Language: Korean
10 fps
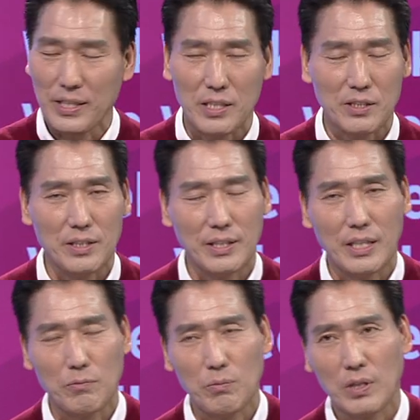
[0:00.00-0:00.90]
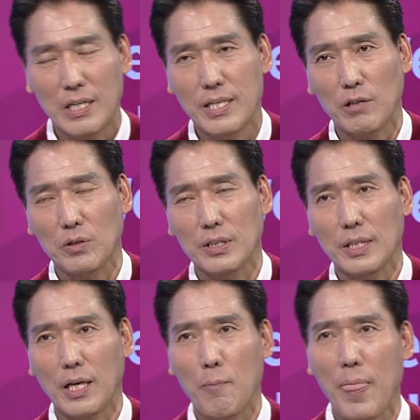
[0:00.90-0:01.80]
만들어서 이렇게 관리하고
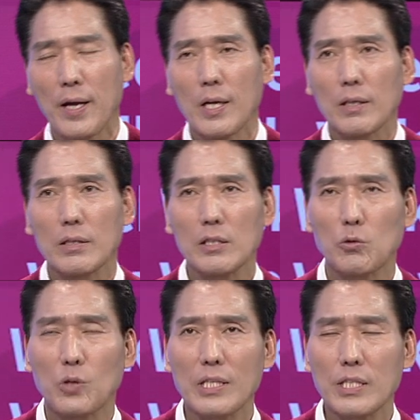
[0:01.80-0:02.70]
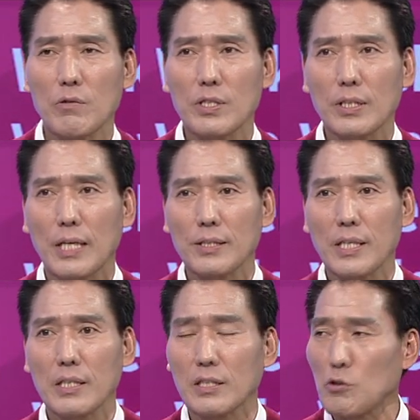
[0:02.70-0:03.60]
있는데 그런 건 구단 차원에서
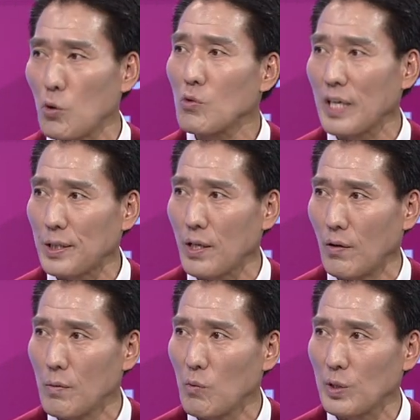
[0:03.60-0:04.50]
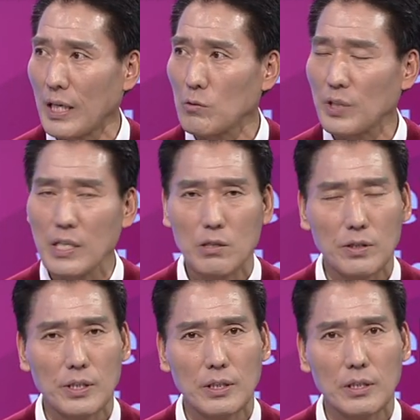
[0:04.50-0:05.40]
굉장히 그건 좋은 것 같아요. 뭐 예. 다른 구단에도
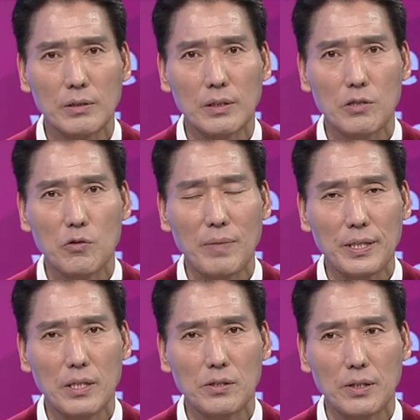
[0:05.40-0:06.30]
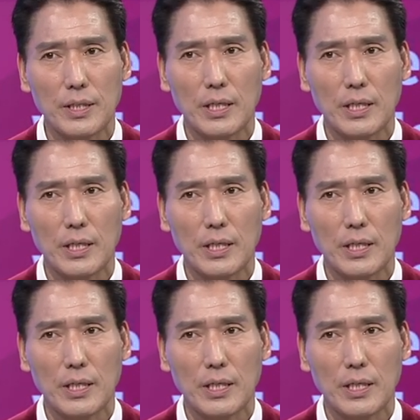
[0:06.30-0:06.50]
역시 그런 거를 좀 만들어서